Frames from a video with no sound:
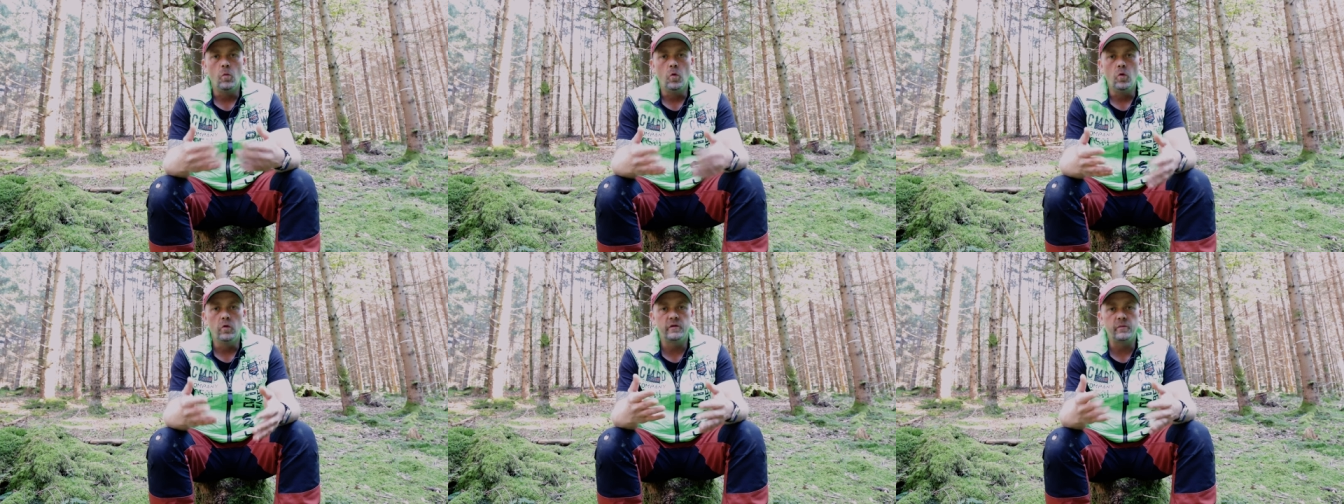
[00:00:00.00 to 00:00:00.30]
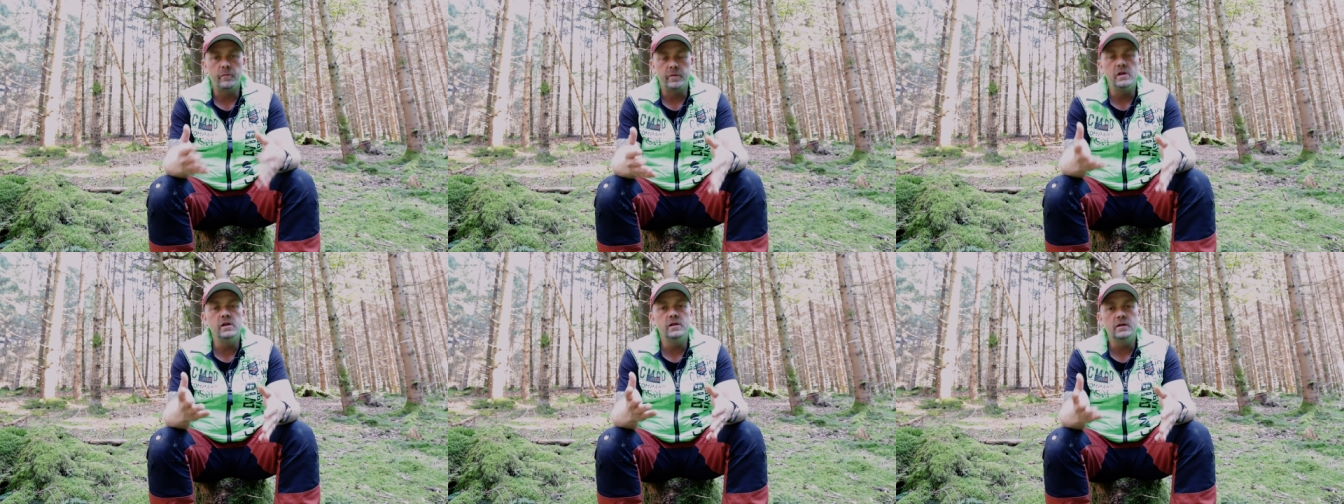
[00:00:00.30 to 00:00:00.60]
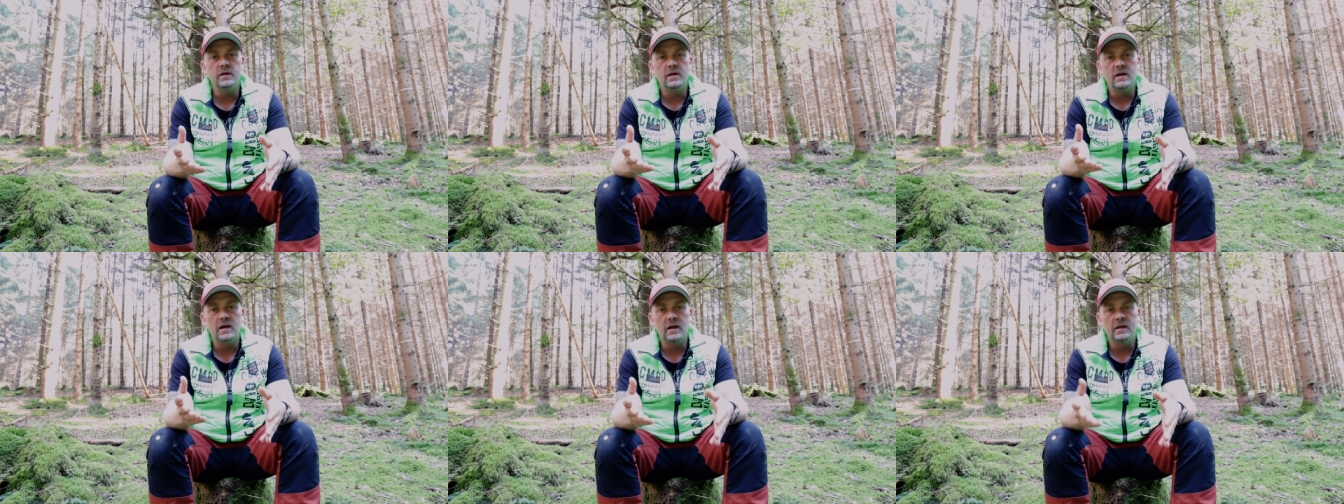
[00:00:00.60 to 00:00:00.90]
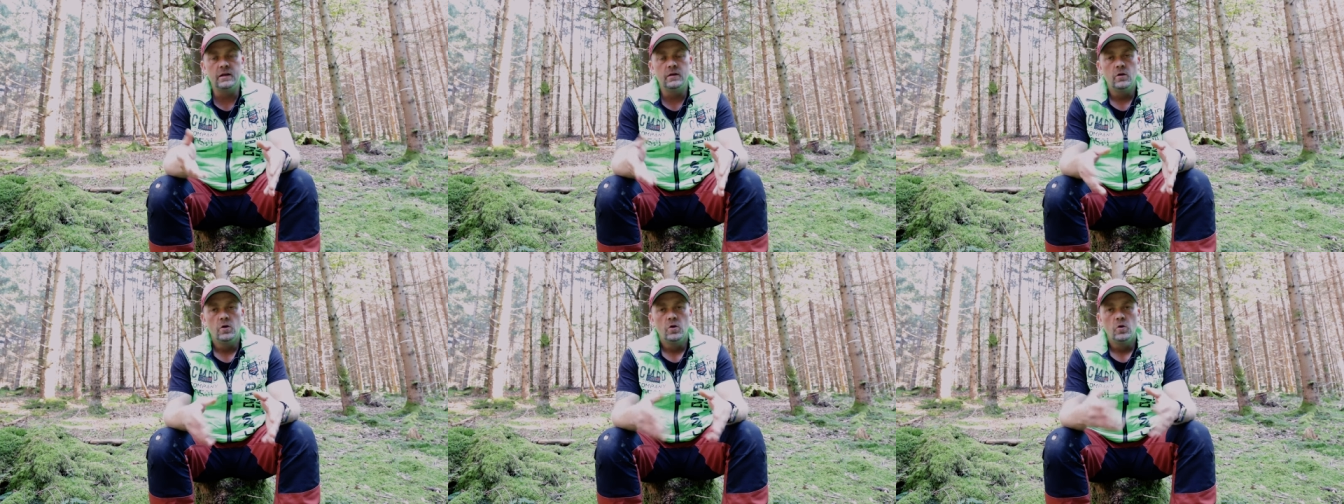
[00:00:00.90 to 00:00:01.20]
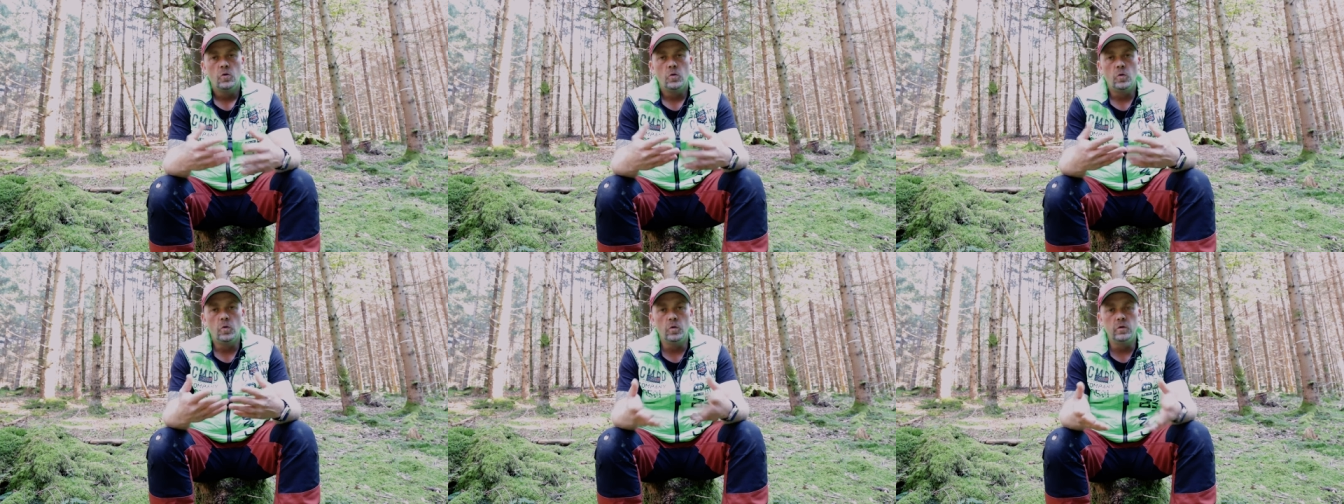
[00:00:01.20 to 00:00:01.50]
Moos bilden kann
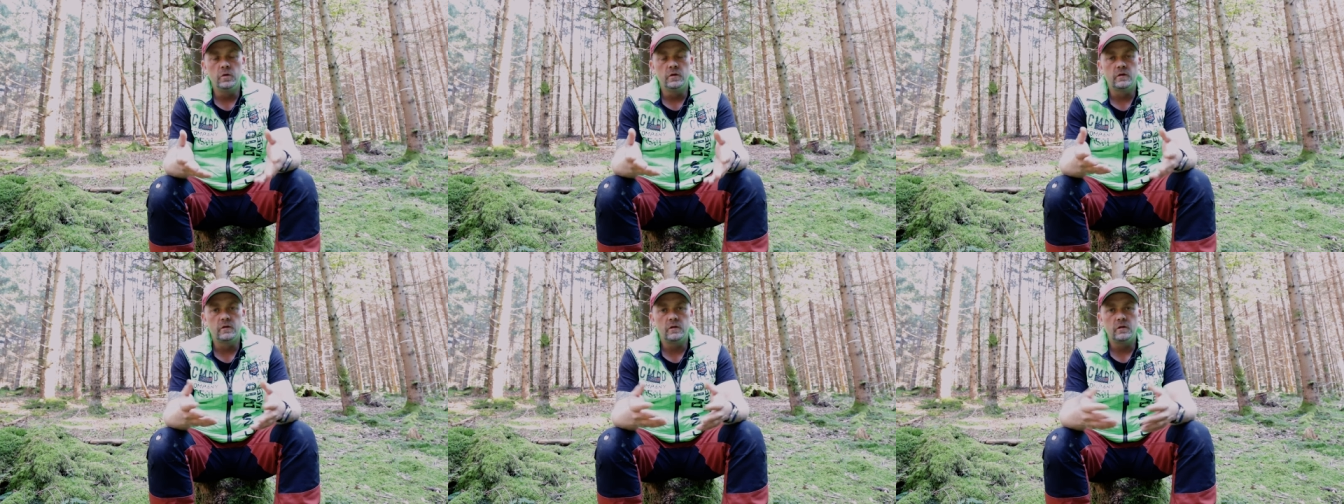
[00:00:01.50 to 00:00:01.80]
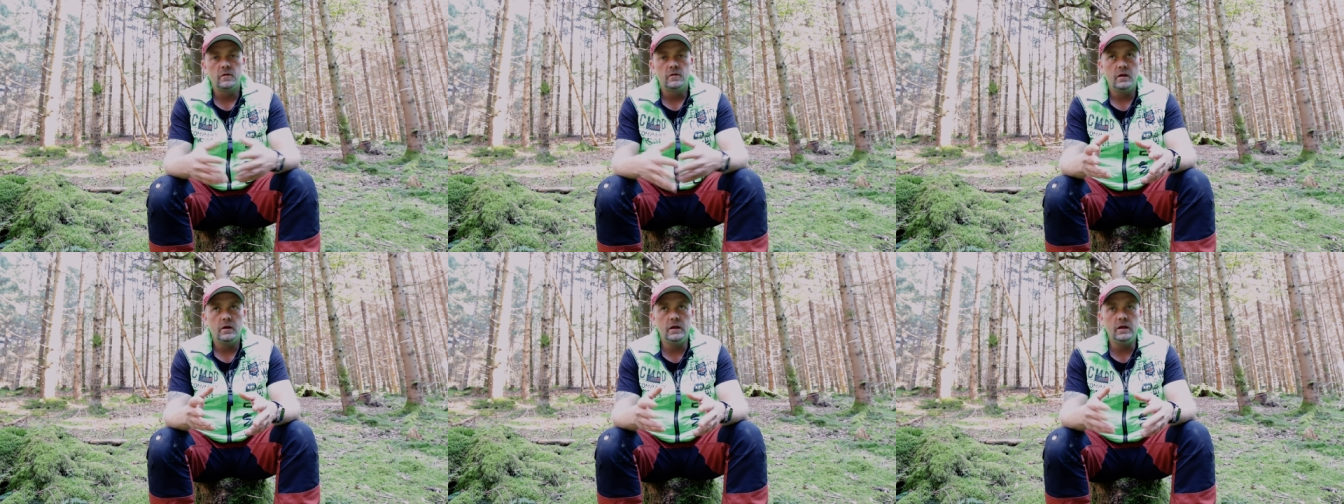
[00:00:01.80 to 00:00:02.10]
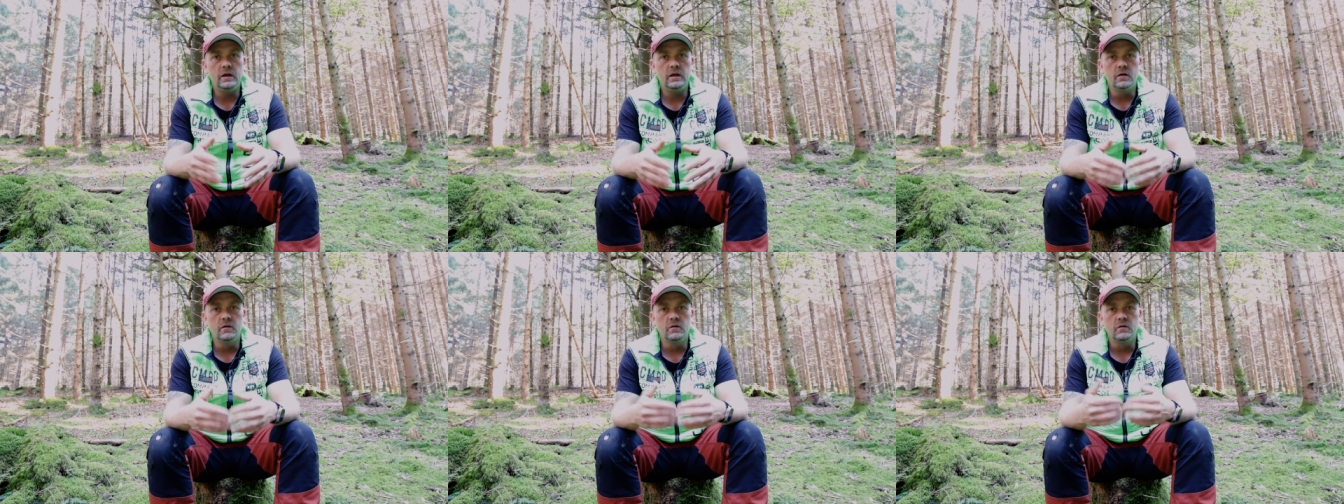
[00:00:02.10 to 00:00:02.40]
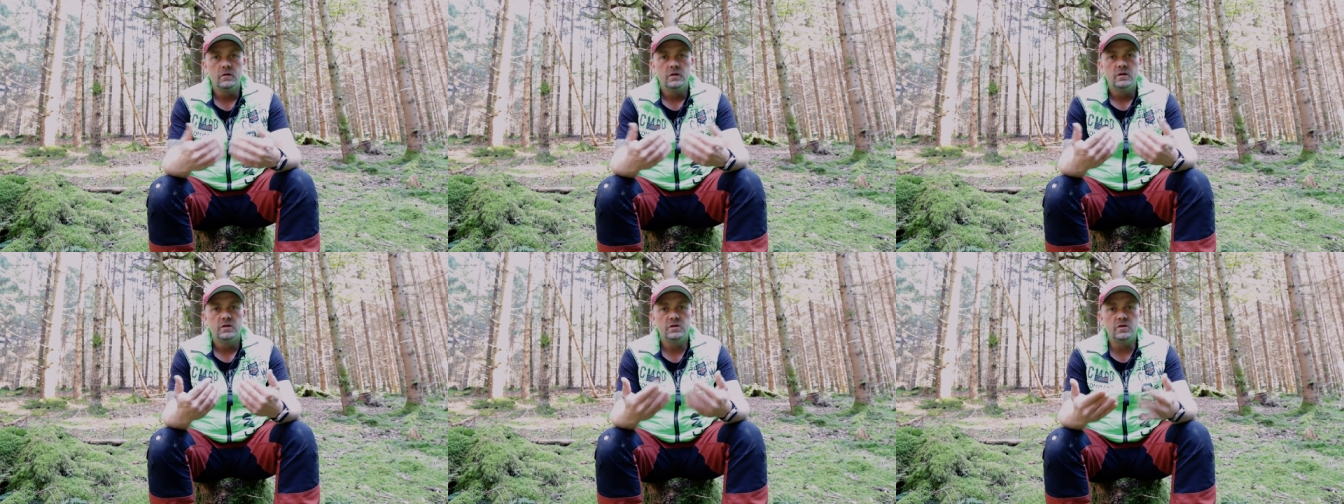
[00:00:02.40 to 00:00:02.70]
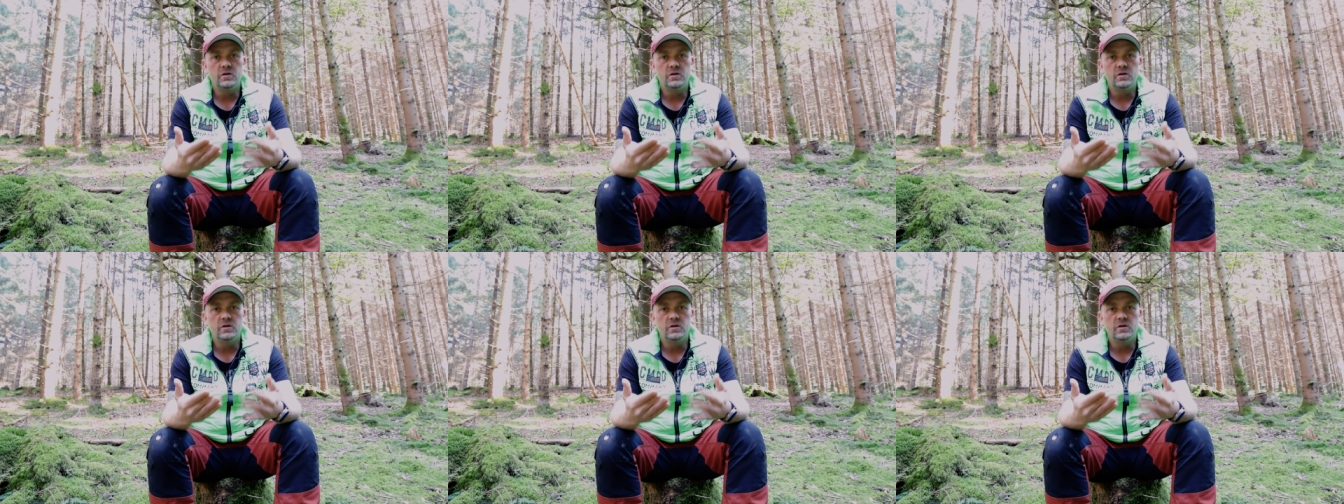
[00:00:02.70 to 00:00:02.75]
und ihr